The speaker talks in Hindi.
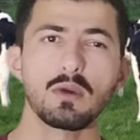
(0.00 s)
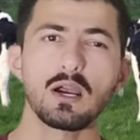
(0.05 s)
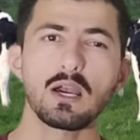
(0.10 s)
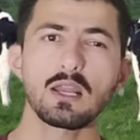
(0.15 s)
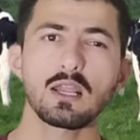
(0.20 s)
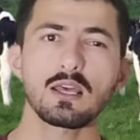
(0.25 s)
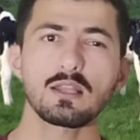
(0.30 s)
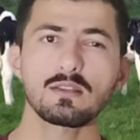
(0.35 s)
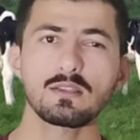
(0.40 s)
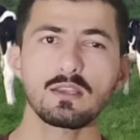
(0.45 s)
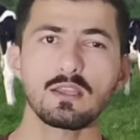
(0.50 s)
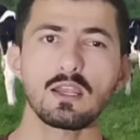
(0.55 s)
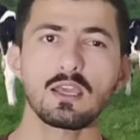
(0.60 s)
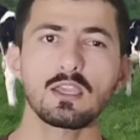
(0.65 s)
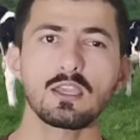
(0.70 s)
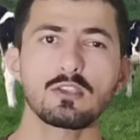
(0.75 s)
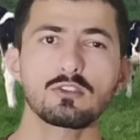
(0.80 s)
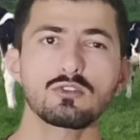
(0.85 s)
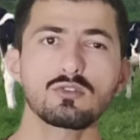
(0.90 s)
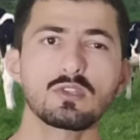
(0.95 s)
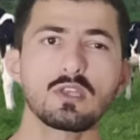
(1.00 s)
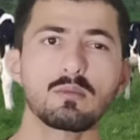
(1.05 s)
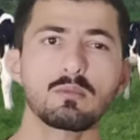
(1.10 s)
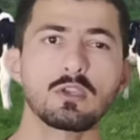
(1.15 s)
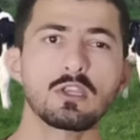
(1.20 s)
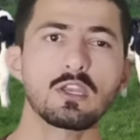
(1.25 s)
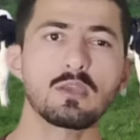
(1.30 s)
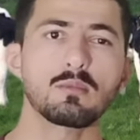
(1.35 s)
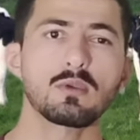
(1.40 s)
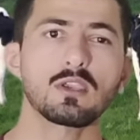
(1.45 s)
बारह तेरह या चौदह
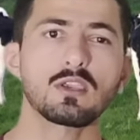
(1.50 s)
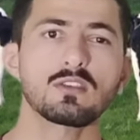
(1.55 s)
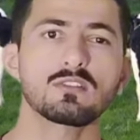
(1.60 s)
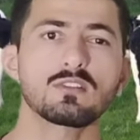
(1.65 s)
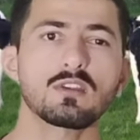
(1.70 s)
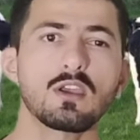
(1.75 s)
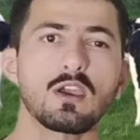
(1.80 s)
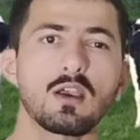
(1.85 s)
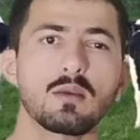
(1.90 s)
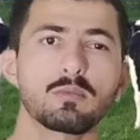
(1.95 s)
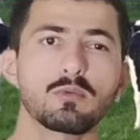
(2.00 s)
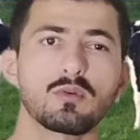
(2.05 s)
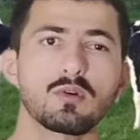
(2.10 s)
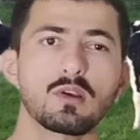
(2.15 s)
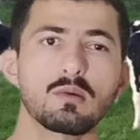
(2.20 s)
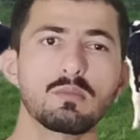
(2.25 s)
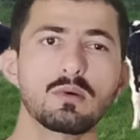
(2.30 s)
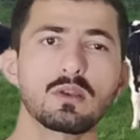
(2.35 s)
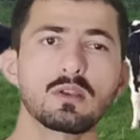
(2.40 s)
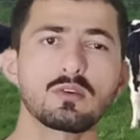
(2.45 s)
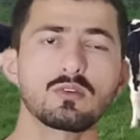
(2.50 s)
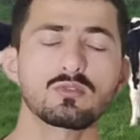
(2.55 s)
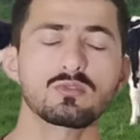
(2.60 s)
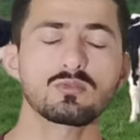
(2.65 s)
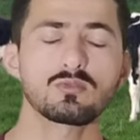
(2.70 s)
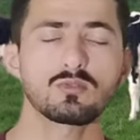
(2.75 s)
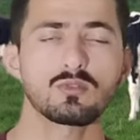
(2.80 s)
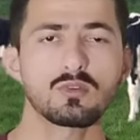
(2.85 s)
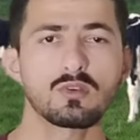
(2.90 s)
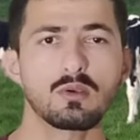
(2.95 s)
महीने में किस तरह आपको गबन
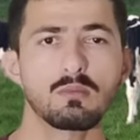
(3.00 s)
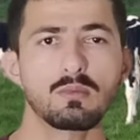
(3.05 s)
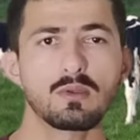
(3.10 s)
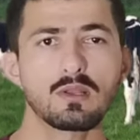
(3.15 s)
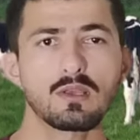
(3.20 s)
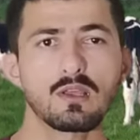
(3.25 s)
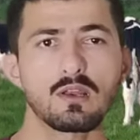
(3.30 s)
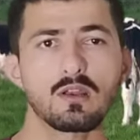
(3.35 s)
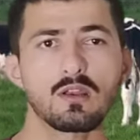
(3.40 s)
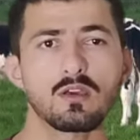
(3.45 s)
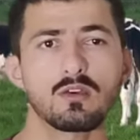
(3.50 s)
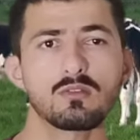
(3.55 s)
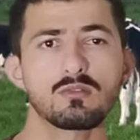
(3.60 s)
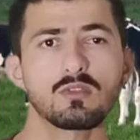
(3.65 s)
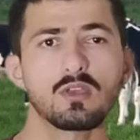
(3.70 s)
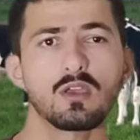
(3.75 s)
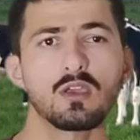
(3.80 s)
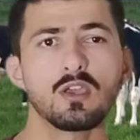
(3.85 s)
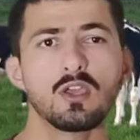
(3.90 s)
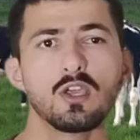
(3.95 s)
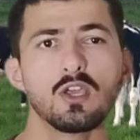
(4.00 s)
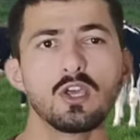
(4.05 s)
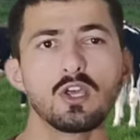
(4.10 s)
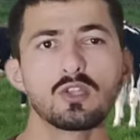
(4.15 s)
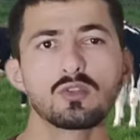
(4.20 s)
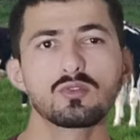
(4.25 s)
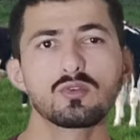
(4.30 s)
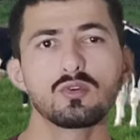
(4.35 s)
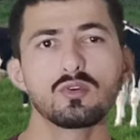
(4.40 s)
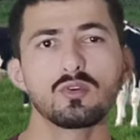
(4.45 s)
उसको गबन करना होता है
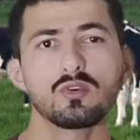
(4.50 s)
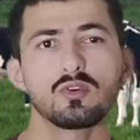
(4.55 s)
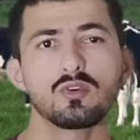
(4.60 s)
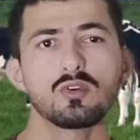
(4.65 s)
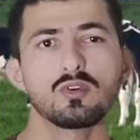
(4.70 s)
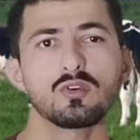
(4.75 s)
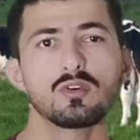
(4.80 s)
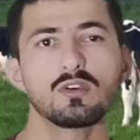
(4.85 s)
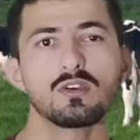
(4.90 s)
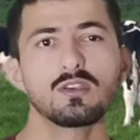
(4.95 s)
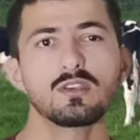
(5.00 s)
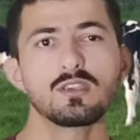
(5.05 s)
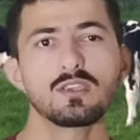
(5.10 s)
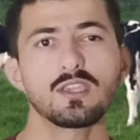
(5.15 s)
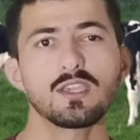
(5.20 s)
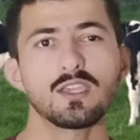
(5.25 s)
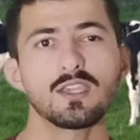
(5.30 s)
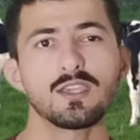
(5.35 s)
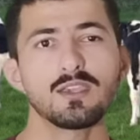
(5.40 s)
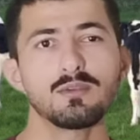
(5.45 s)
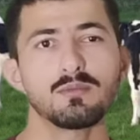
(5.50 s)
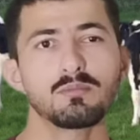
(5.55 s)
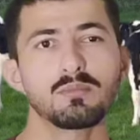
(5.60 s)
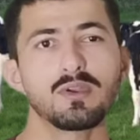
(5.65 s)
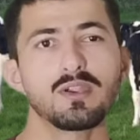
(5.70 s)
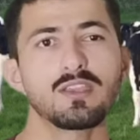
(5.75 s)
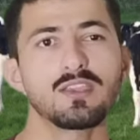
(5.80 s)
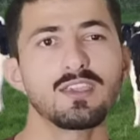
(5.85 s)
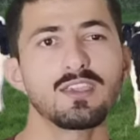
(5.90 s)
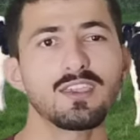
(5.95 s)
तो ये
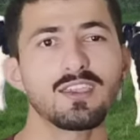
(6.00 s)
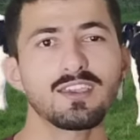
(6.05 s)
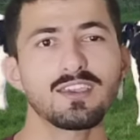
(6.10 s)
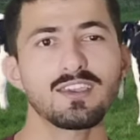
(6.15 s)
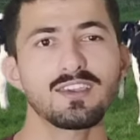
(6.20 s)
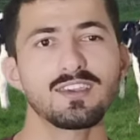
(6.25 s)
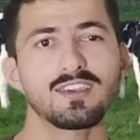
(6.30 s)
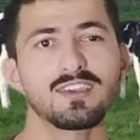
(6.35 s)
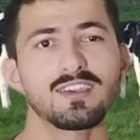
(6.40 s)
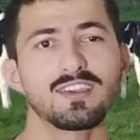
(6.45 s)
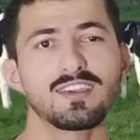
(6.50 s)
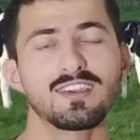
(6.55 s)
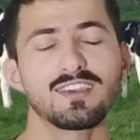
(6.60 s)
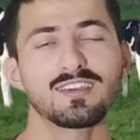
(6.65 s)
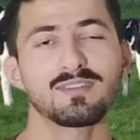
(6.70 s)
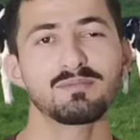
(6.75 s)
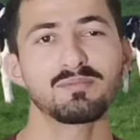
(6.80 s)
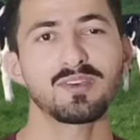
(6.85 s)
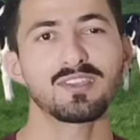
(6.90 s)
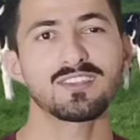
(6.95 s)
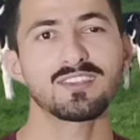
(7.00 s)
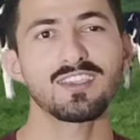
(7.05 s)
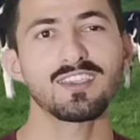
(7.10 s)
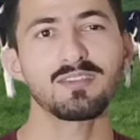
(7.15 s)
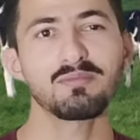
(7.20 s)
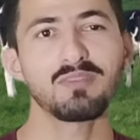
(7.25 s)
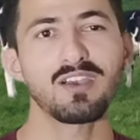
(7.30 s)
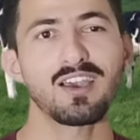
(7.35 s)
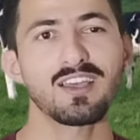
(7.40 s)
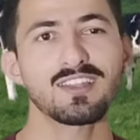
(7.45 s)
बड़ी एक मज़े
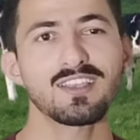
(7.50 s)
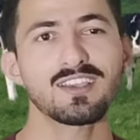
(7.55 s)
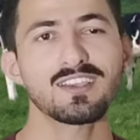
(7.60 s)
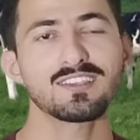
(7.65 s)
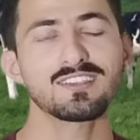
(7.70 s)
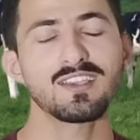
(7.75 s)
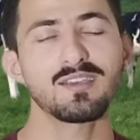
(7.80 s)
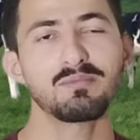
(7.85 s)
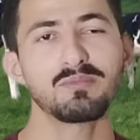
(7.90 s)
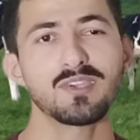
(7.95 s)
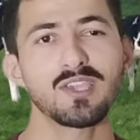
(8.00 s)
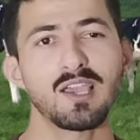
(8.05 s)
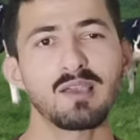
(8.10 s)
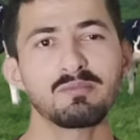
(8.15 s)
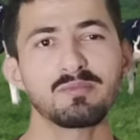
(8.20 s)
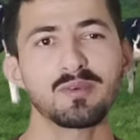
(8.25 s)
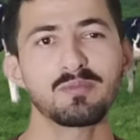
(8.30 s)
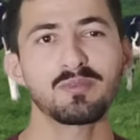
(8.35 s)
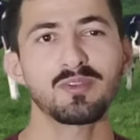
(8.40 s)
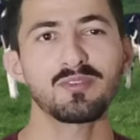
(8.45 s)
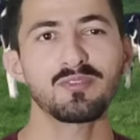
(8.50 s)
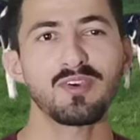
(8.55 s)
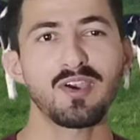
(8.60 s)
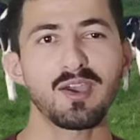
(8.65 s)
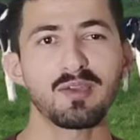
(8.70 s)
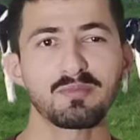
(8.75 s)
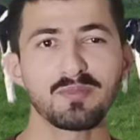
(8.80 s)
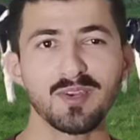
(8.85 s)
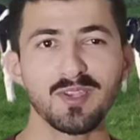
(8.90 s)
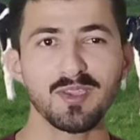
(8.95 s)
की बात है कि जब भी हम अपने
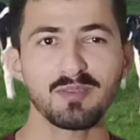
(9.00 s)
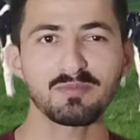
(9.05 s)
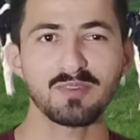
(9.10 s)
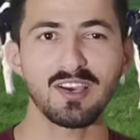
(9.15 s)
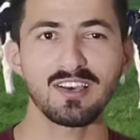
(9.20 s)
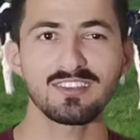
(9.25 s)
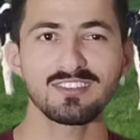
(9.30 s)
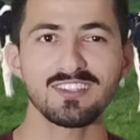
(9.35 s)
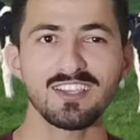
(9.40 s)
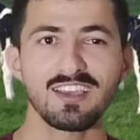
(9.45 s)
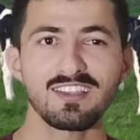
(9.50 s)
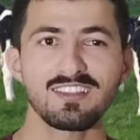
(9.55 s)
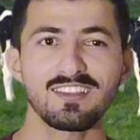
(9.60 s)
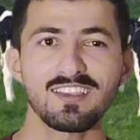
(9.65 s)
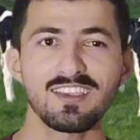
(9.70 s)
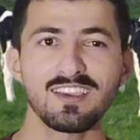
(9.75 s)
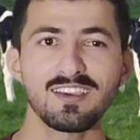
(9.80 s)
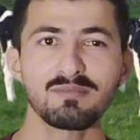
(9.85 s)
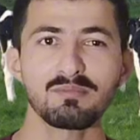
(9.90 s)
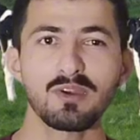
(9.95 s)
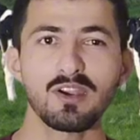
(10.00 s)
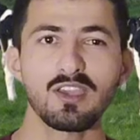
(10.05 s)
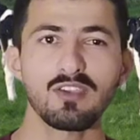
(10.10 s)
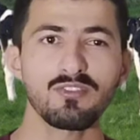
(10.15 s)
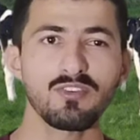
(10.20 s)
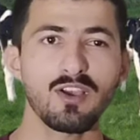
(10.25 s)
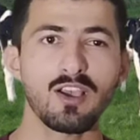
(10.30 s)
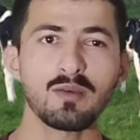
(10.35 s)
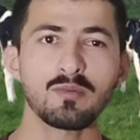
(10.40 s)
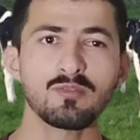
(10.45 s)
फार्मर के पास जाते हैं बड़े
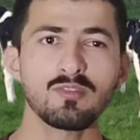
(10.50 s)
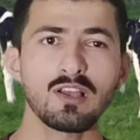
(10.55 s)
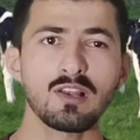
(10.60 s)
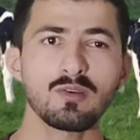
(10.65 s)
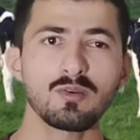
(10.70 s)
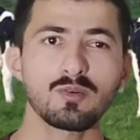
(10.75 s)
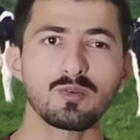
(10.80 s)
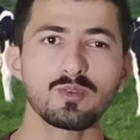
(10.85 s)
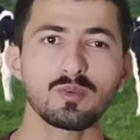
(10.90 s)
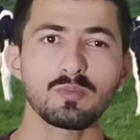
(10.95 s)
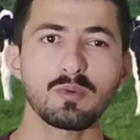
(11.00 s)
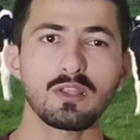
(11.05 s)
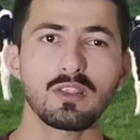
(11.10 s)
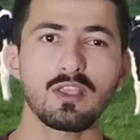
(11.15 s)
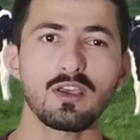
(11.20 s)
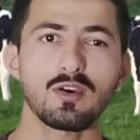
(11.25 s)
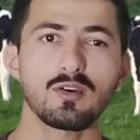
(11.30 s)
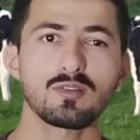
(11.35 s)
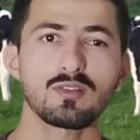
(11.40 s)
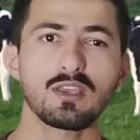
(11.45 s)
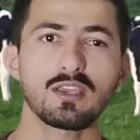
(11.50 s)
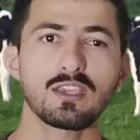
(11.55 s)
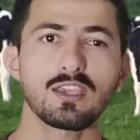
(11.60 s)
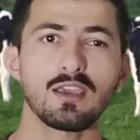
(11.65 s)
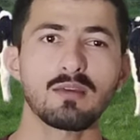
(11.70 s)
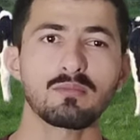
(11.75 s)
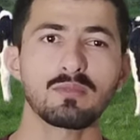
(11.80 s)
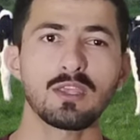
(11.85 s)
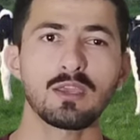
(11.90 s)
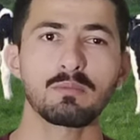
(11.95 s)
फार्म वालों को तो पता होता है कि
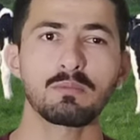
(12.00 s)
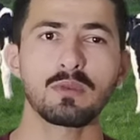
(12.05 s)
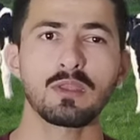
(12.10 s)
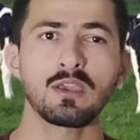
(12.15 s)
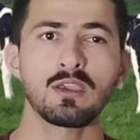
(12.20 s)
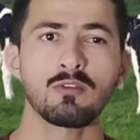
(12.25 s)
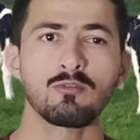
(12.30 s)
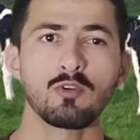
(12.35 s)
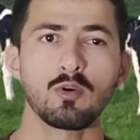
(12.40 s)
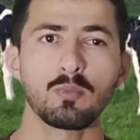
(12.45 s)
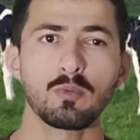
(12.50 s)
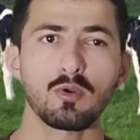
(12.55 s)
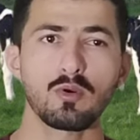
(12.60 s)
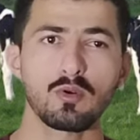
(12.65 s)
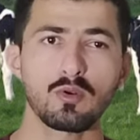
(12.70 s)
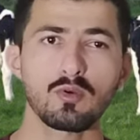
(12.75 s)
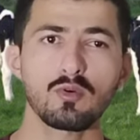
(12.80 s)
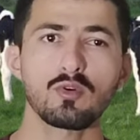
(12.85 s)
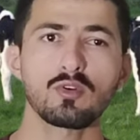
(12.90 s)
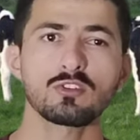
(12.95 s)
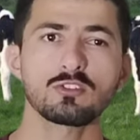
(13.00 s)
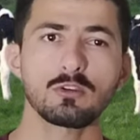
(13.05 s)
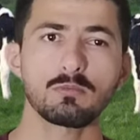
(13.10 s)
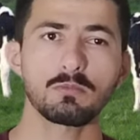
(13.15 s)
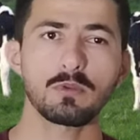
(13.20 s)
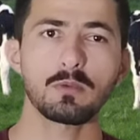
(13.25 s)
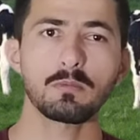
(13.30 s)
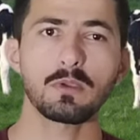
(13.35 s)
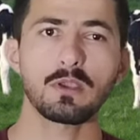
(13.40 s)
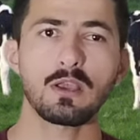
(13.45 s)
हमने अपने वो प्रोटोकॉल्स
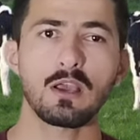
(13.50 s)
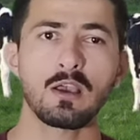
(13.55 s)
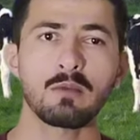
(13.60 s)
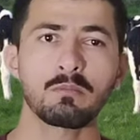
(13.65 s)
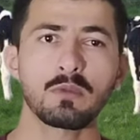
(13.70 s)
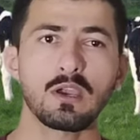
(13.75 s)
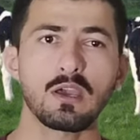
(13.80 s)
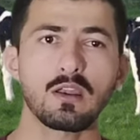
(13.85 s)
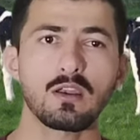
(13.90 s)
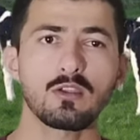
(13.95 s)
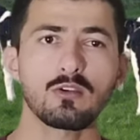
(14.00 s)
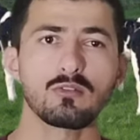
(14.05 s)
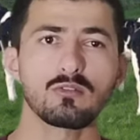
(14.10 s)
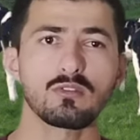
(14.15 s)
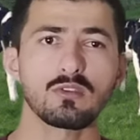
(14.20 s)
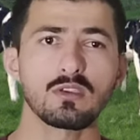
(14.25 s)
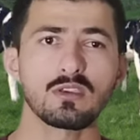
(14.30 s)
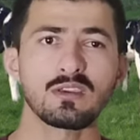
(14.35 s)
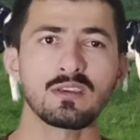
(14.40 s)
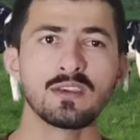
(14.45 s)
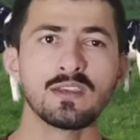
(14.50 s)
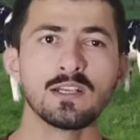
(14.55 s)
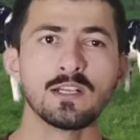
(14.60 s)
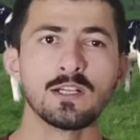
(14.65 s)
अपने पे काम कर रहे होते हैं